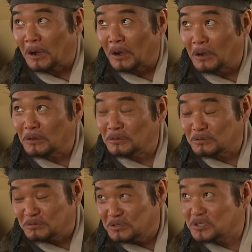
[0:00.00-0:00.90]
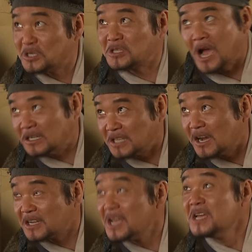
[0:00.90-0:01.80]
아유, 이제
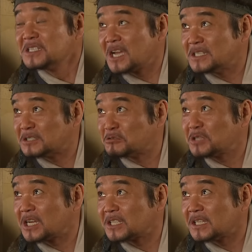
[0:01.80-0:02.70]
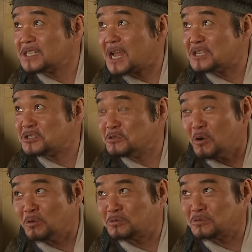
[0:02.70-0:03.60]
당당하게 사냥도 따라다닐 나이신데